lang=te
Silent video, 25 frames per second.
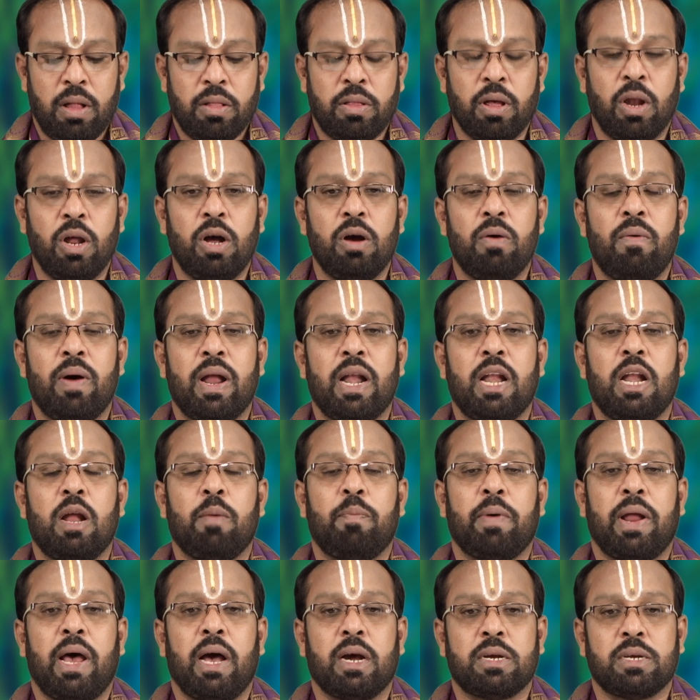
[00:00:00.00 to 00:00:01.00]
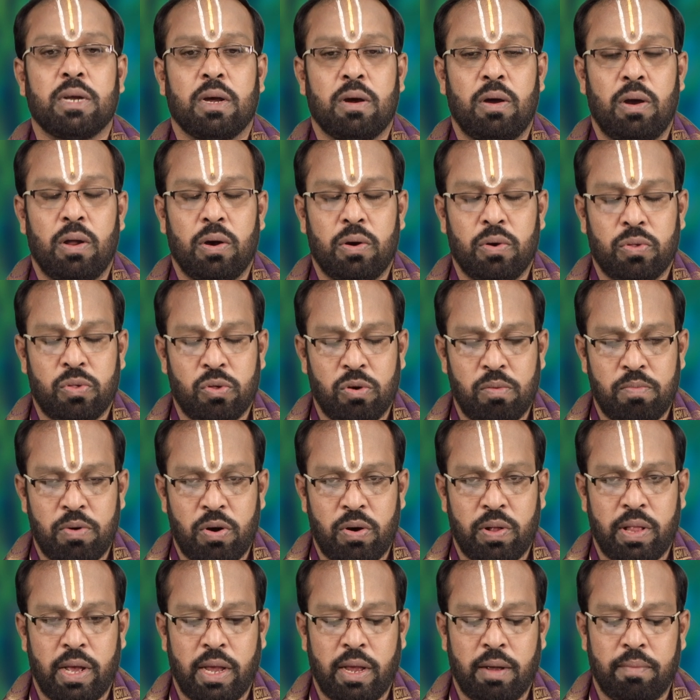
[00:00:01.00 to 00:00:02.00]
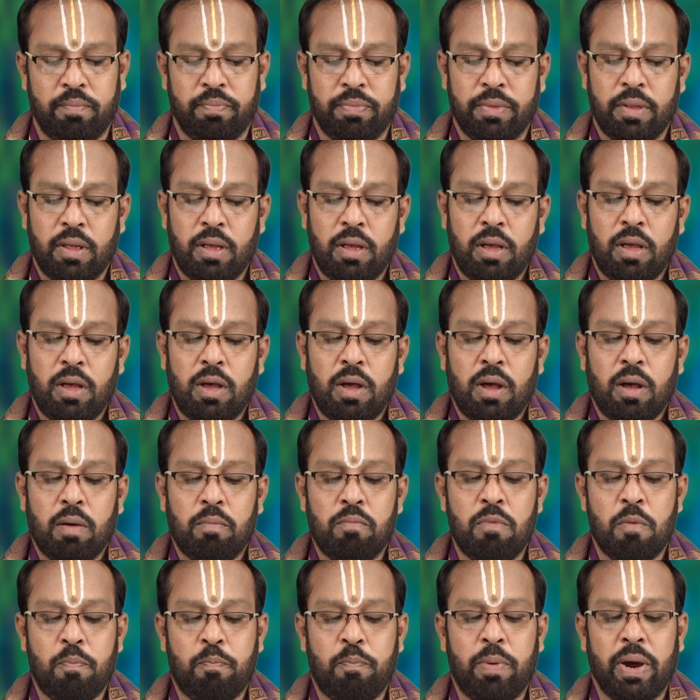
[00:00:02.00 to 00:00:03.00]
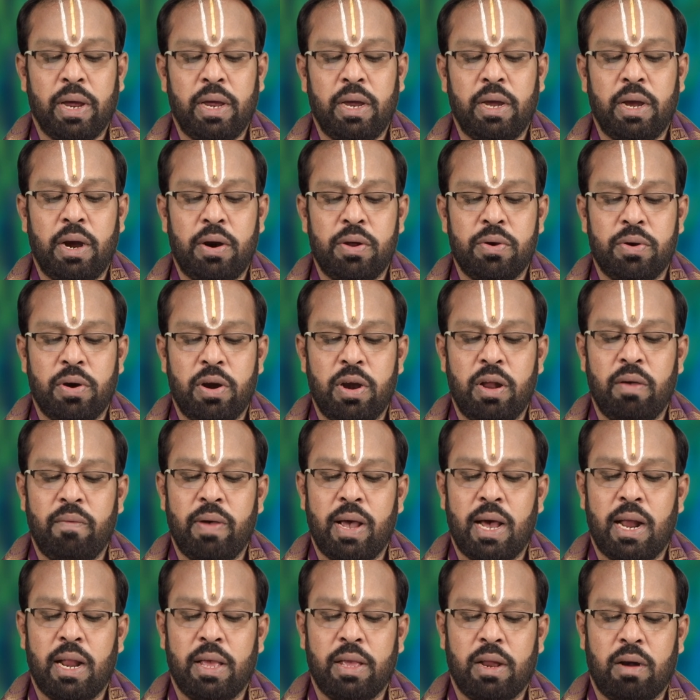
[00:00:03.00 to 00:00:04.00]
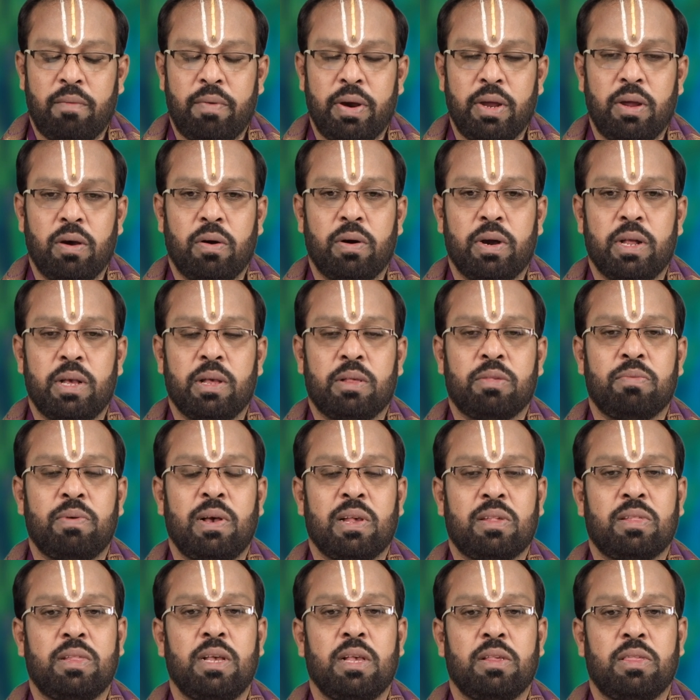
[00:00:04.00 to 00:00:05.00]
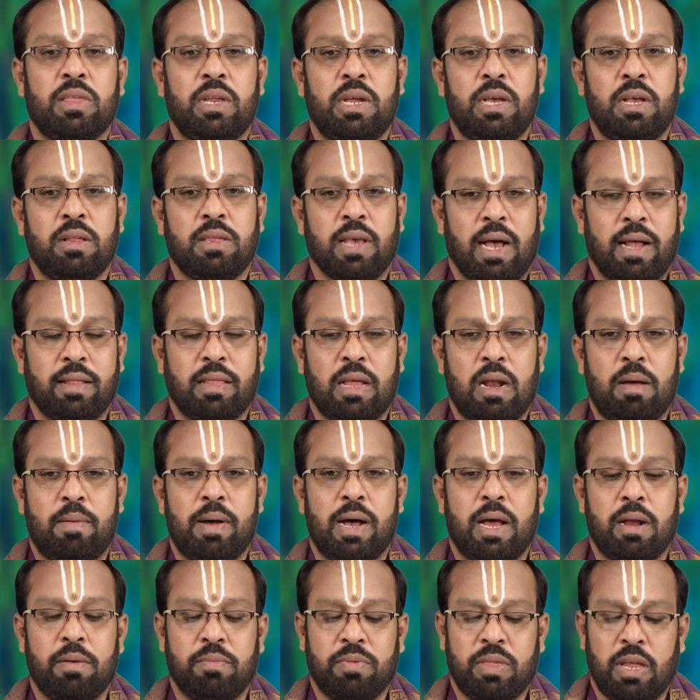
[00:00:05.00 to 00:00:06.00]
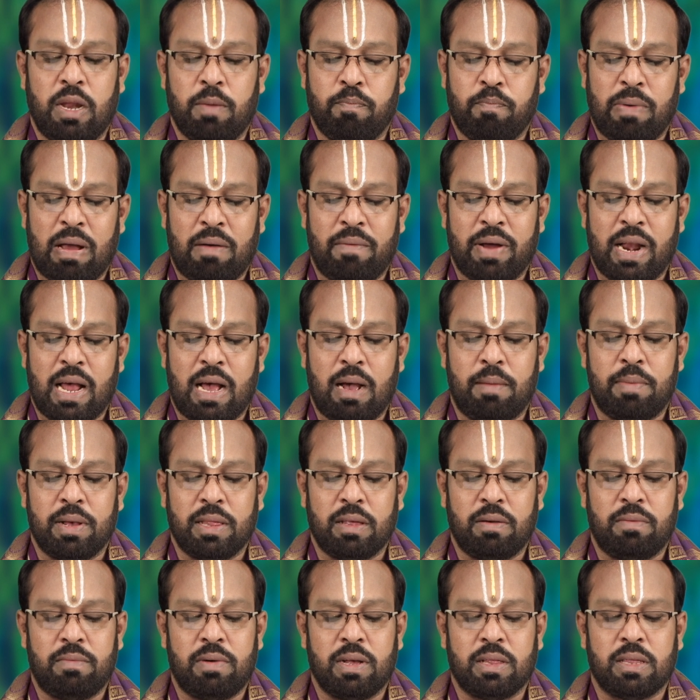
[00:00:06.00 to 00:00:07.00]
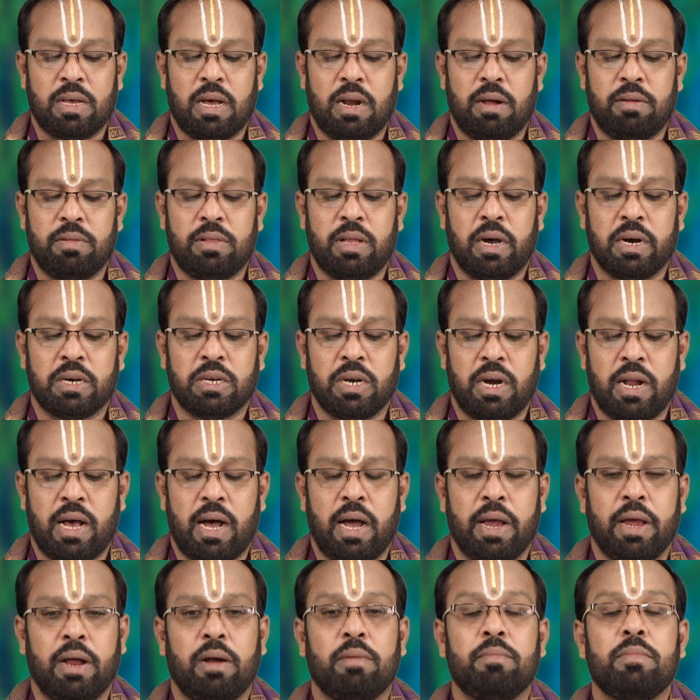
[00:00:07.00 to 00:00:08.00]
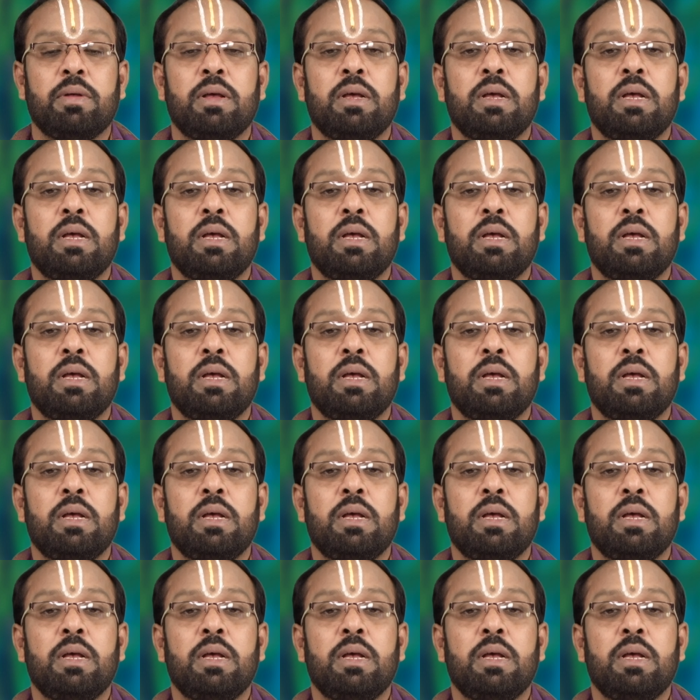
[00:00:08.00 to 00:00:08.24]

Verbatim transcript: తెలుగు వన్న ప్రేక్షకులకు శుభోదయం ముప్పై ఏడు రెండు వేల ఇరవై ఒకటి స్వస్తి శ్రీ చాంద్రమానం శ్రీ ప్లవనామ సంవత్సరం దక్షిణాయనం